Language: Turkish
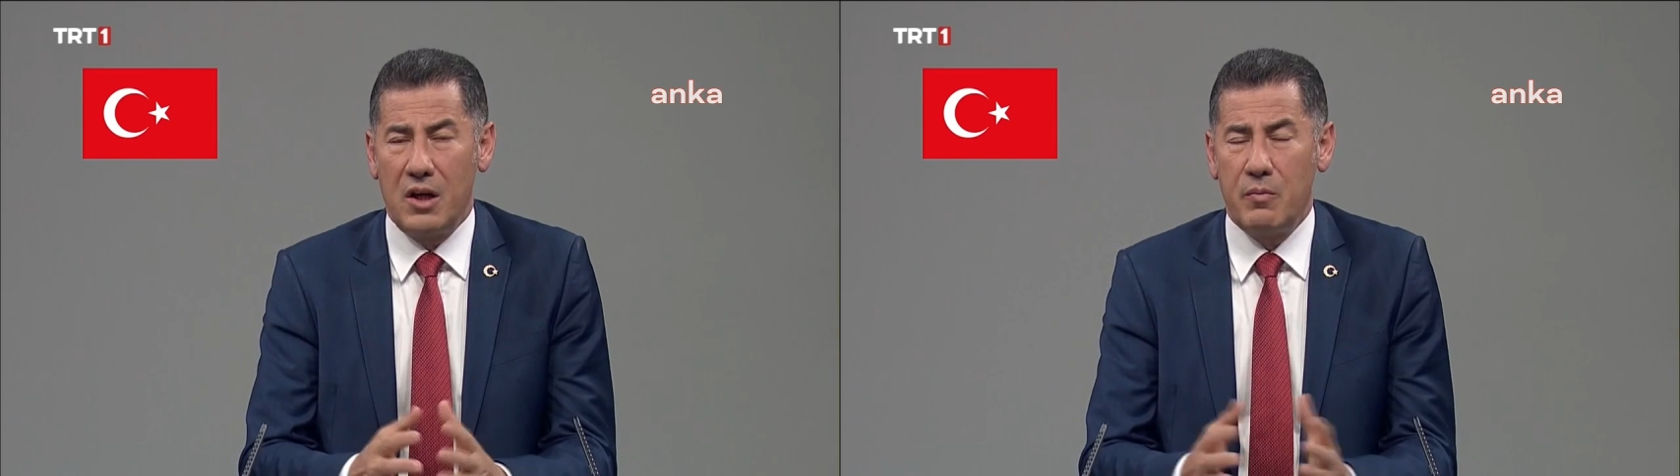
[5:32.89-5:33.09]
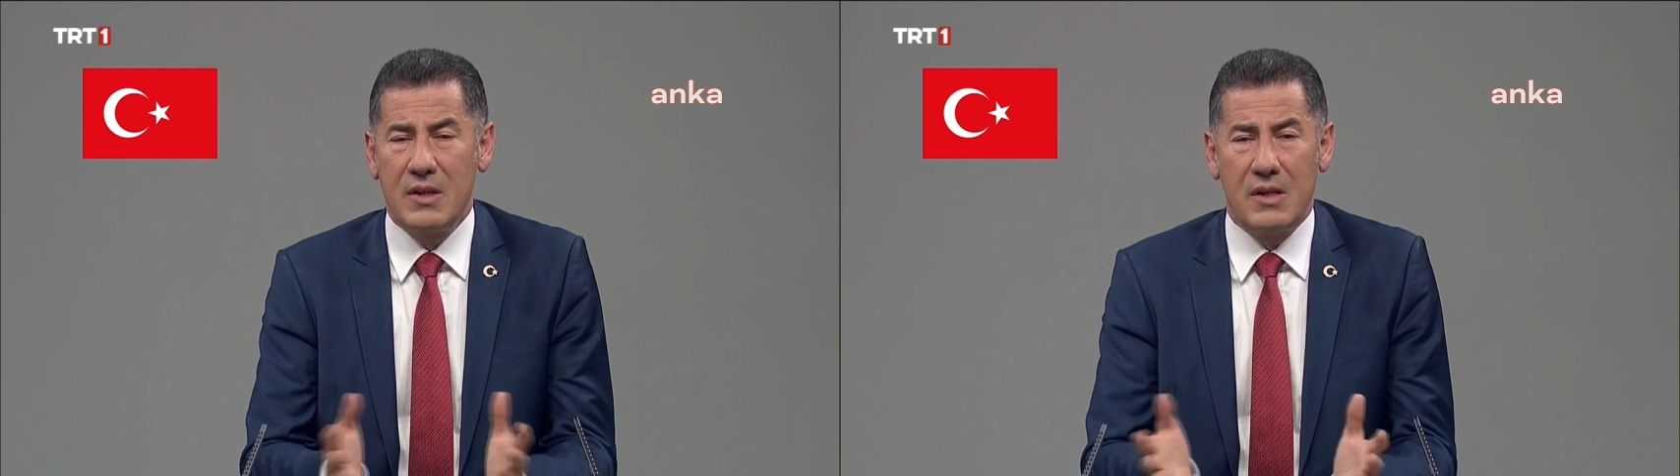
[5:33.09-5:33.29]

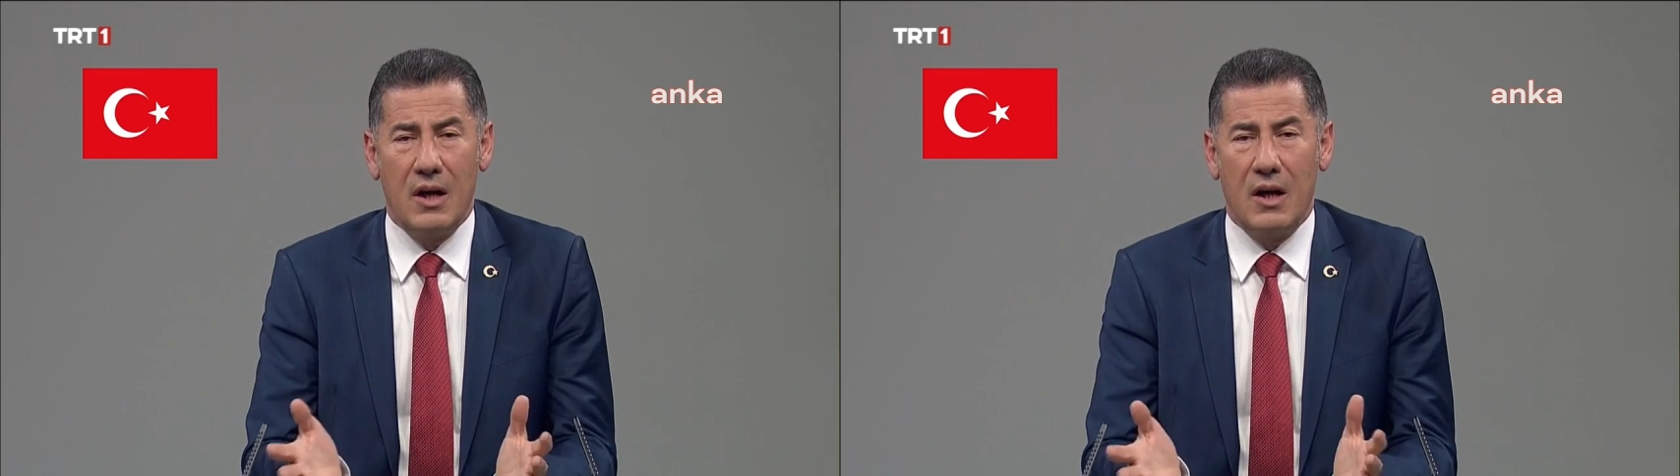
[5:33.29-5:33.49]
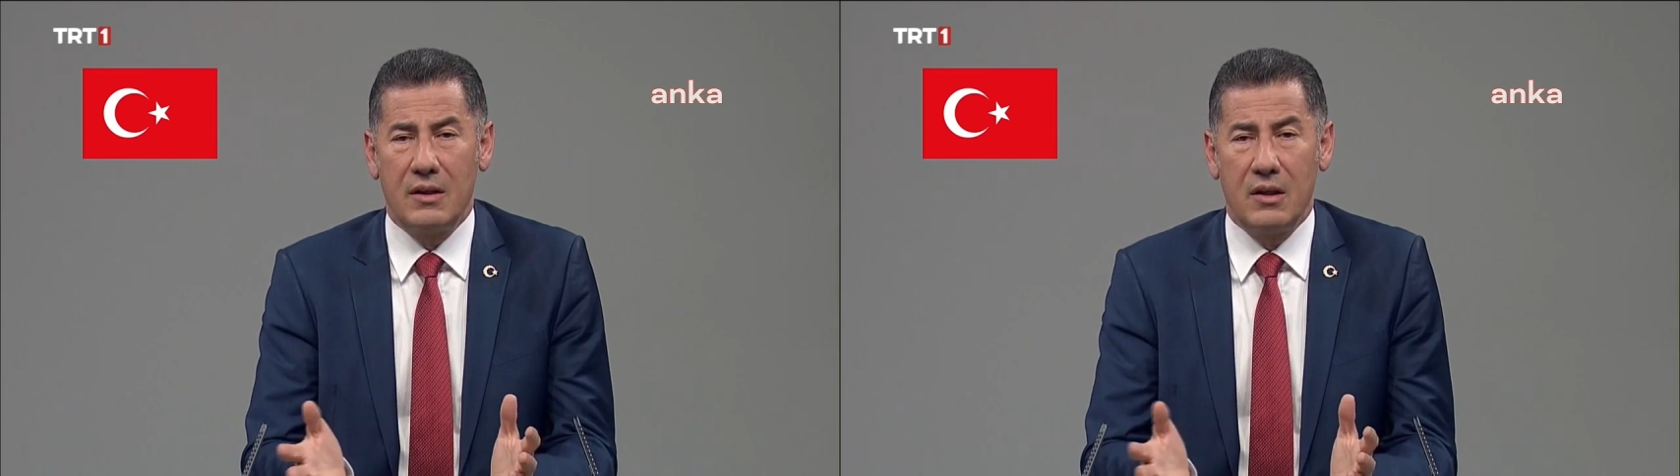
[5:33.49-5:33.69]

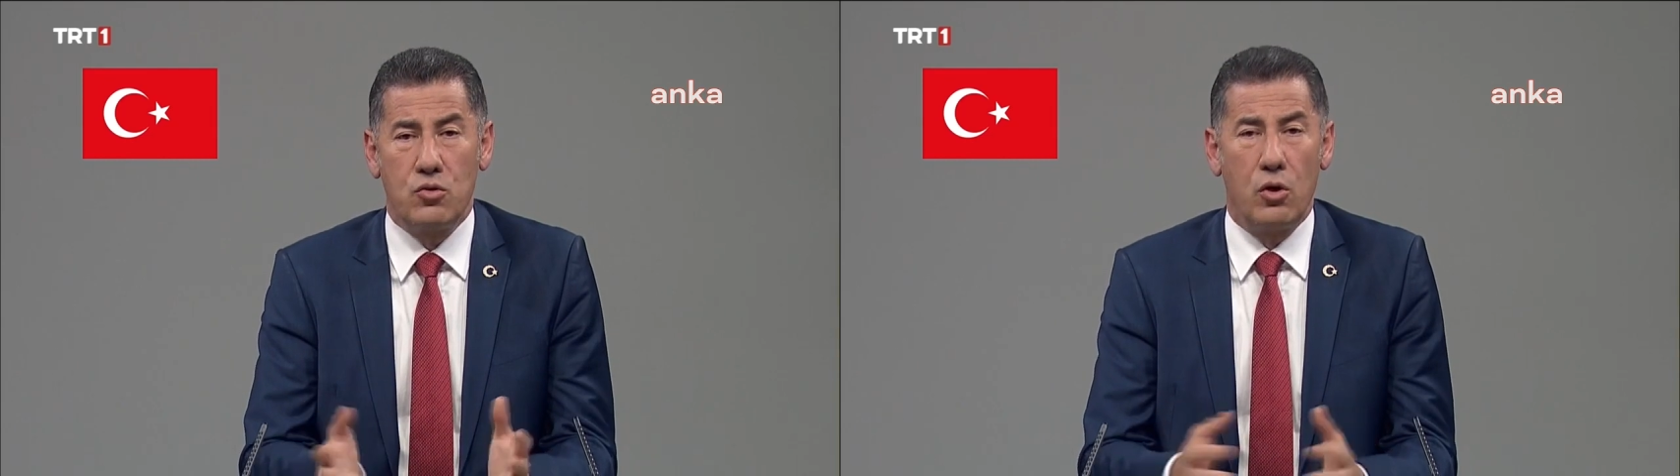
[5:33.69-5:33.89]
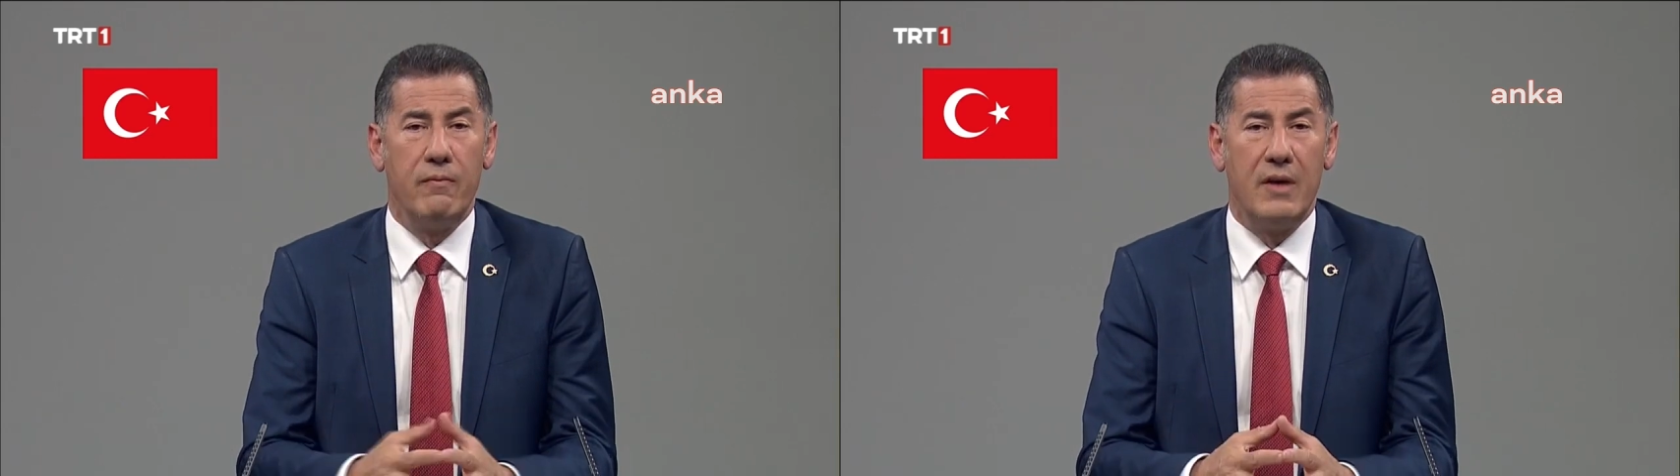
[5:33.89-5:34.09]
çekmesine
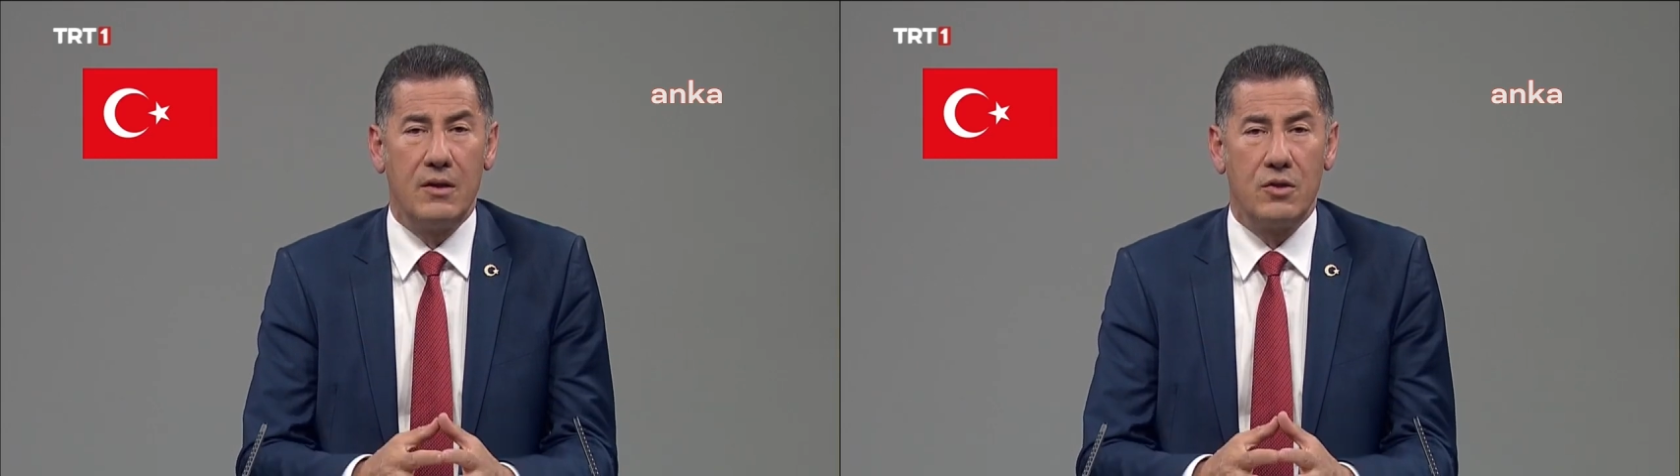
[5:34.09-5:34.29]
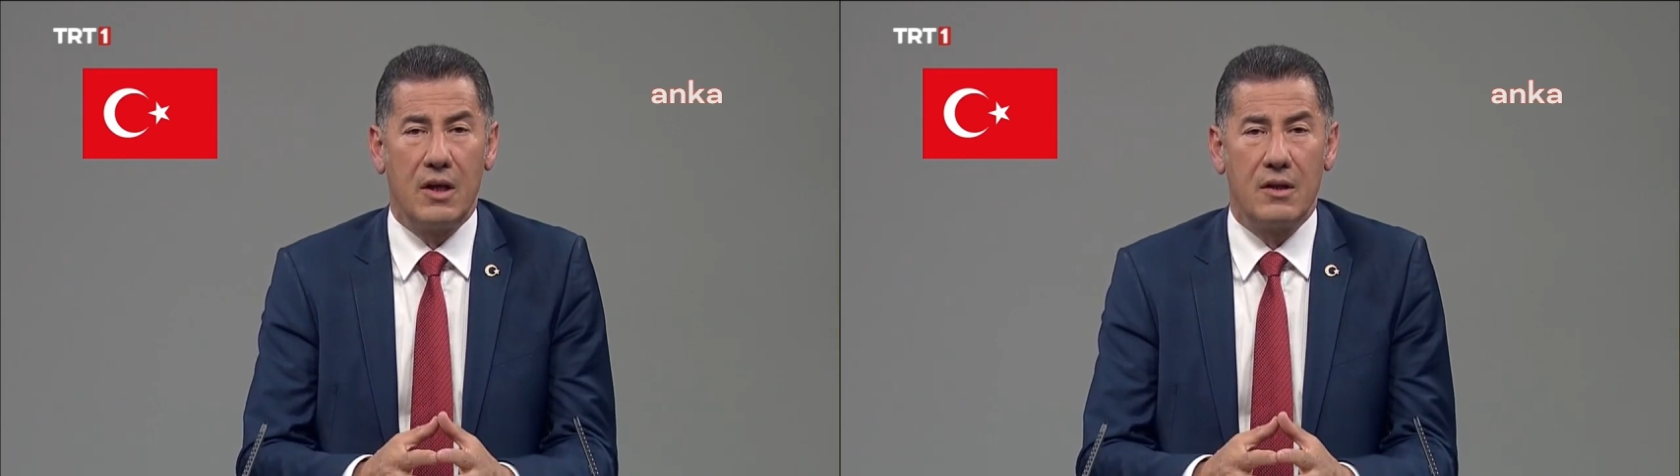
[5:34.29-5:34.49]
artık son
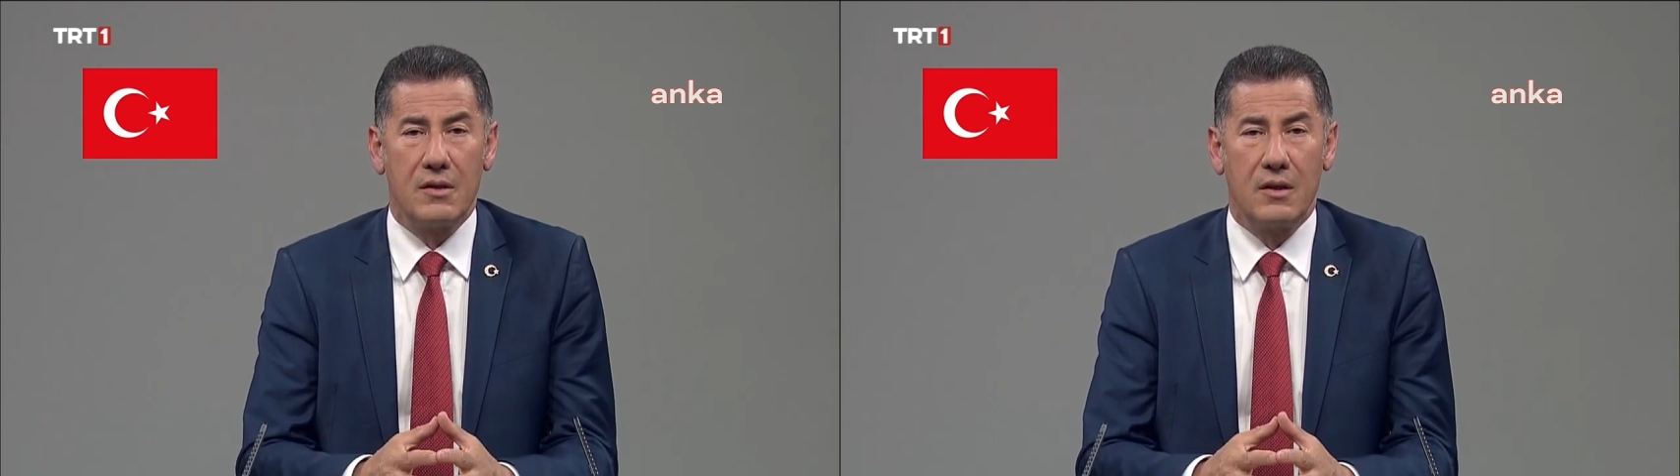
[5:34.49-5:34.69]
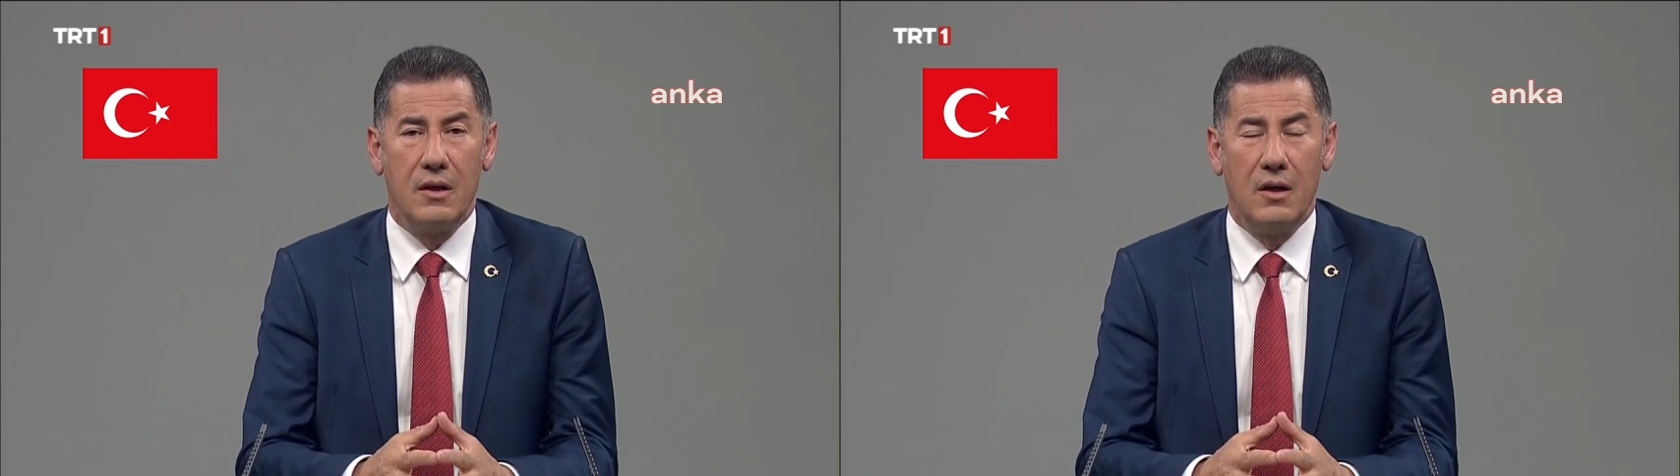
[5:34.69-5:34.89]

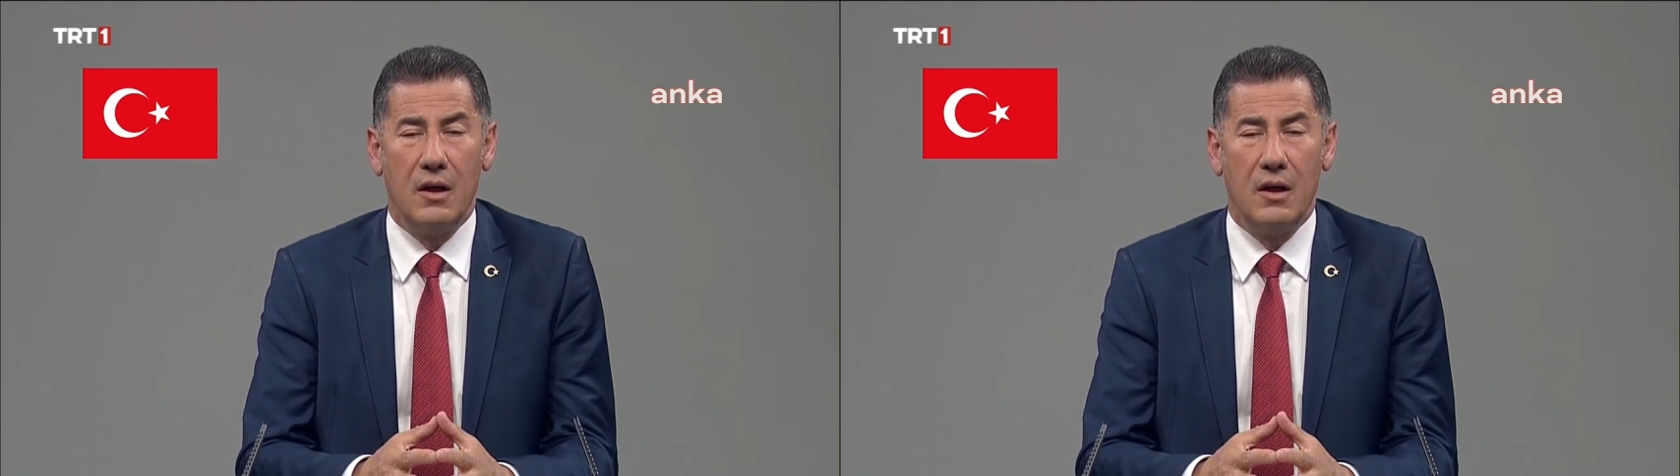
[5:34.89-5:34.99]
vereceğiz.